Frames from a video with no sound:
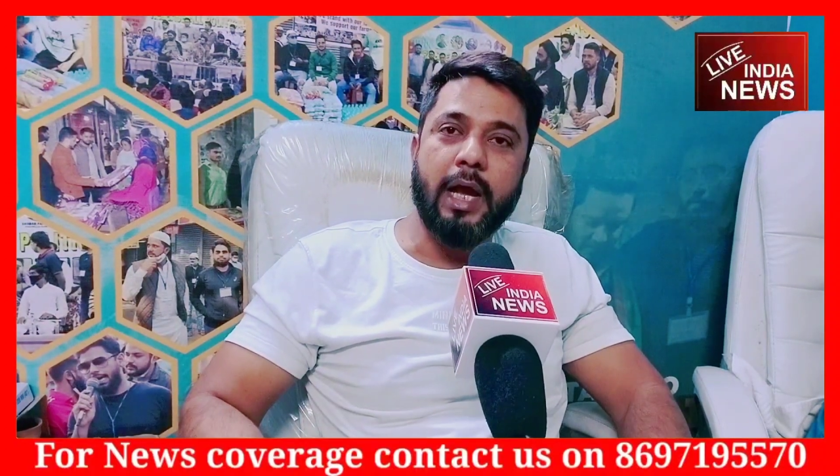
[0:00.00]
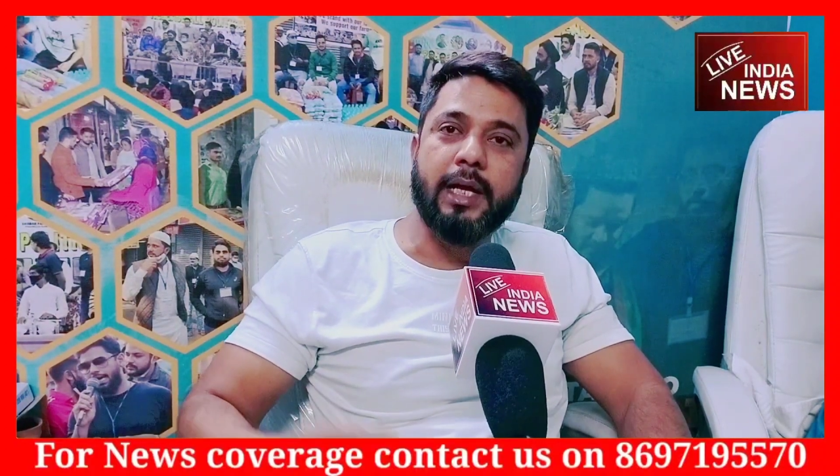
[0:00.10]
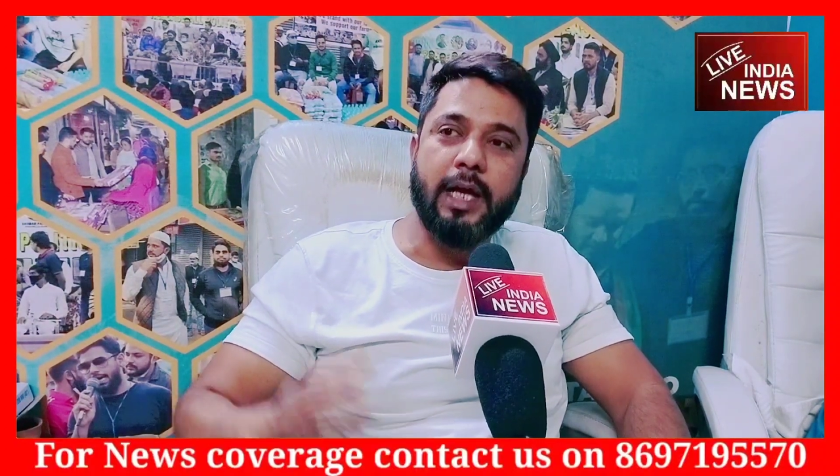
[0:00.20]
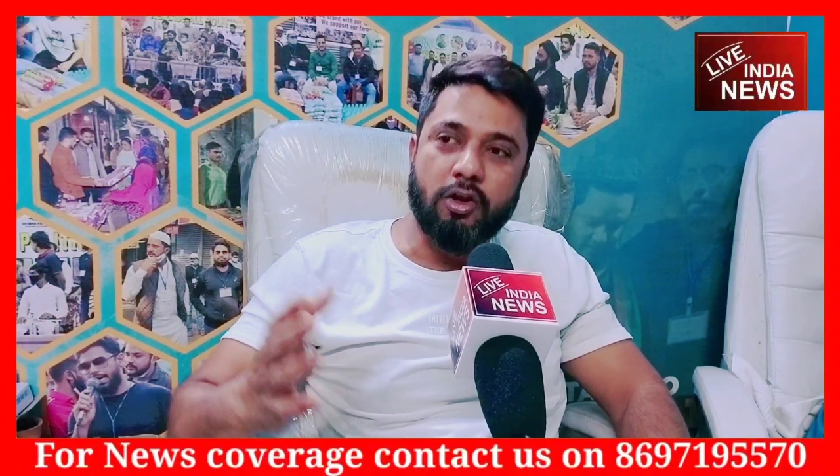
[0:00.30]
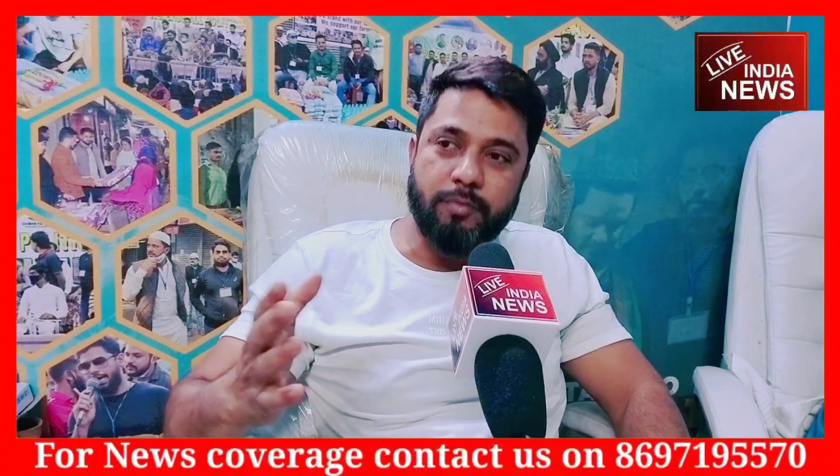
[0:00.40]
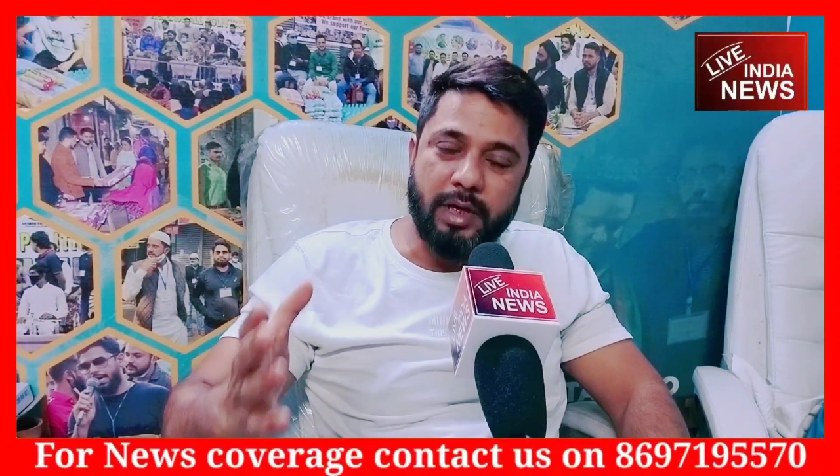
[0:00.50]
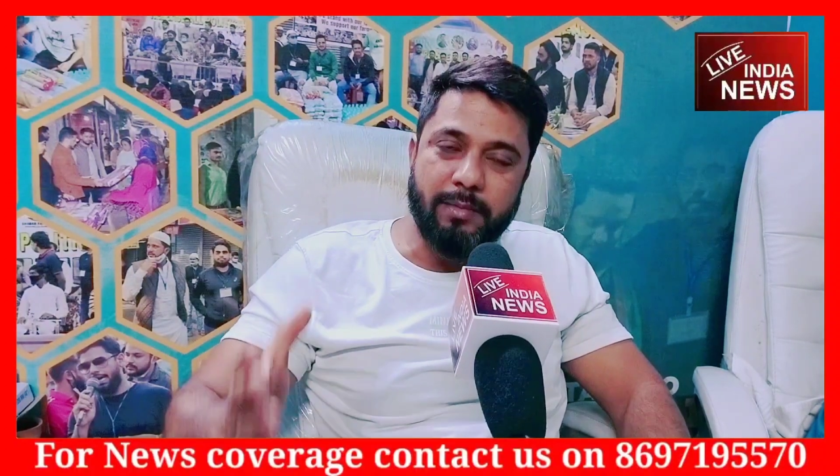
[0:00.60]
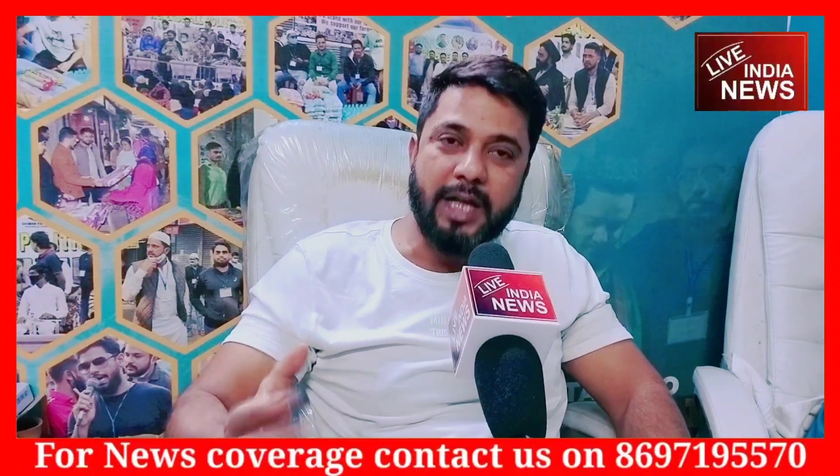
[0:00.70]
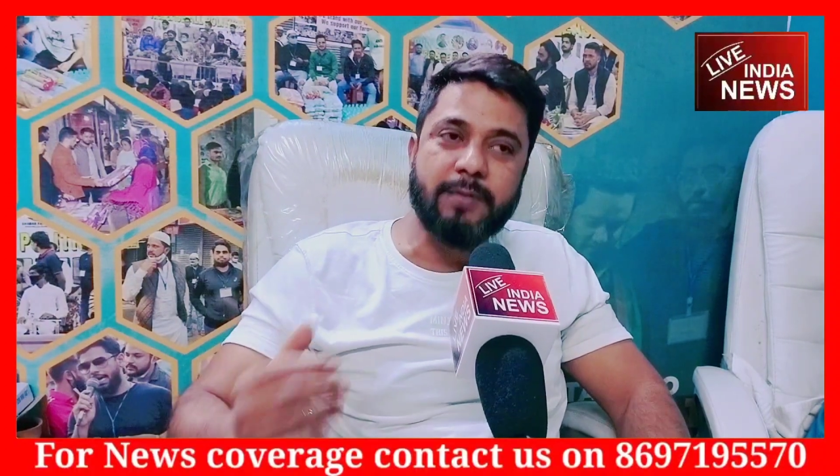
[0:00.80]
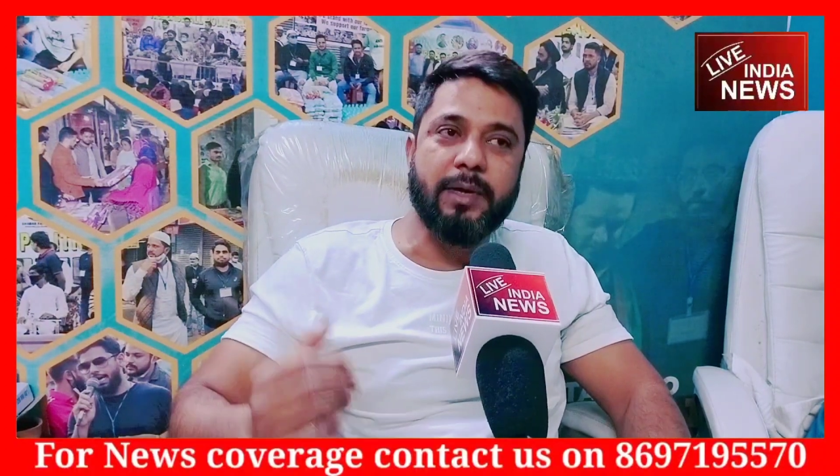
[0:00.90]
रहा है घरों में
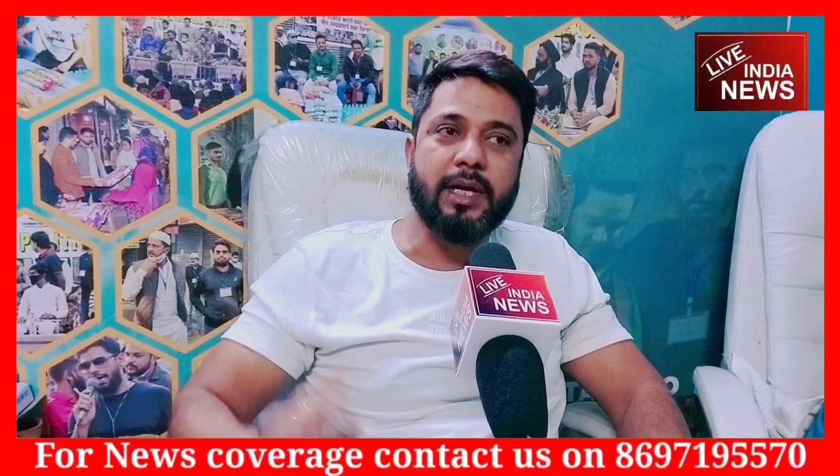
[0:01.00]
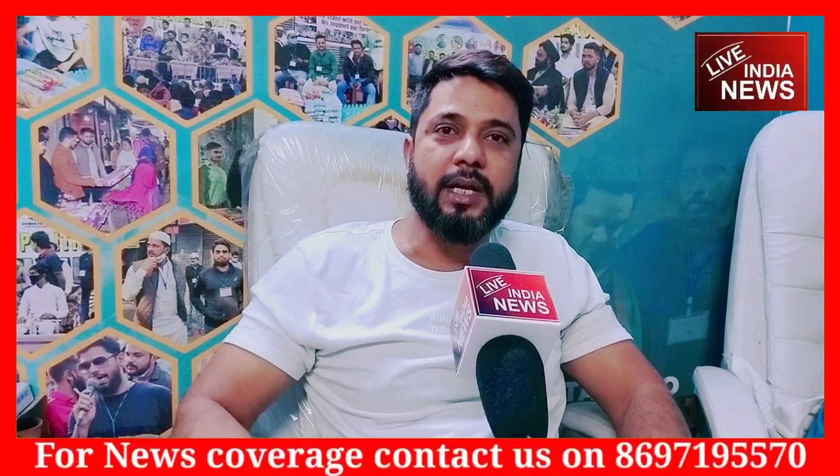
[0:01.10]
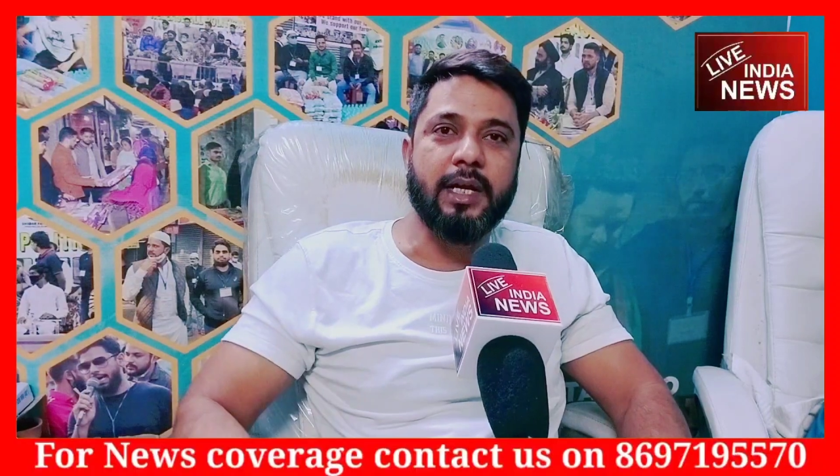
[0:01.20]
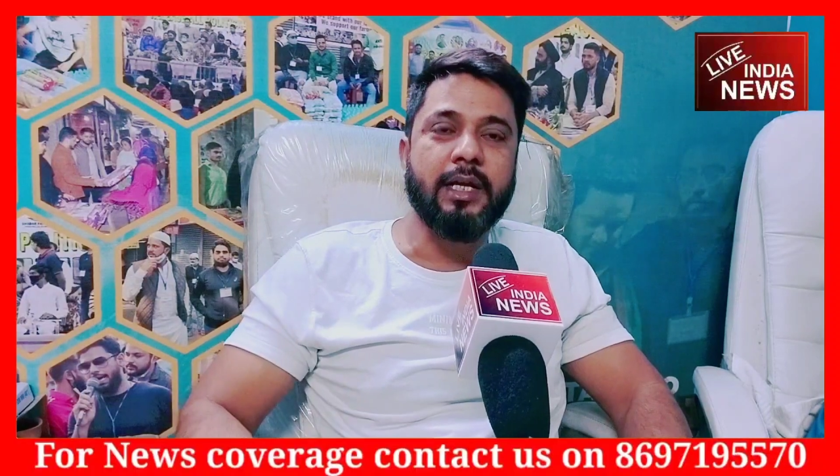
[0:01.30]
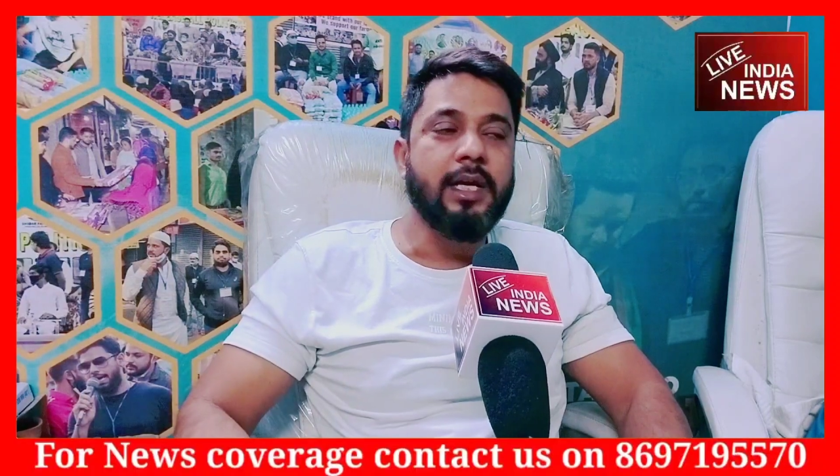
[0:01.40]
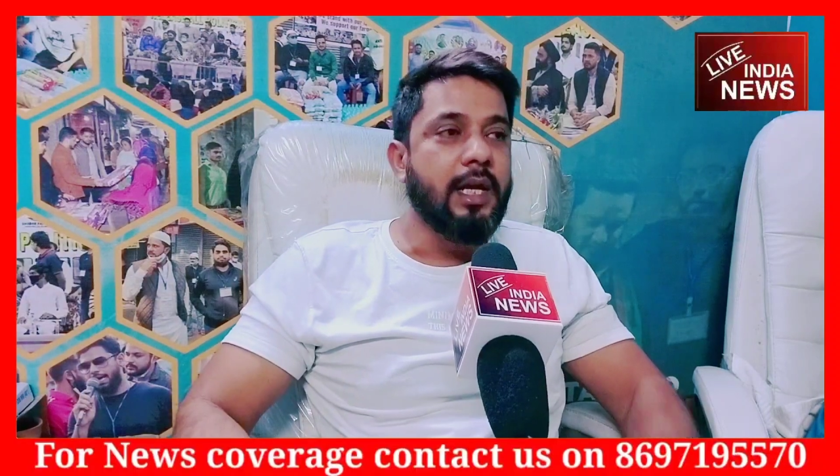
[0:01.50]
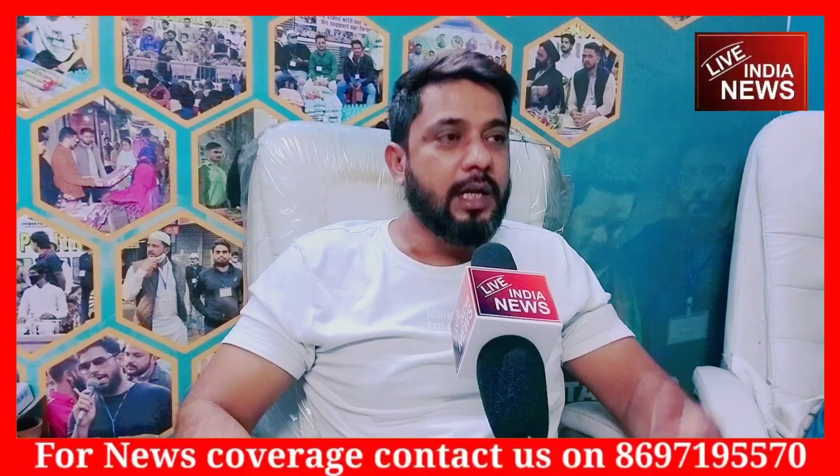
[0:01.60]
नमाज पढ़ रहे हैं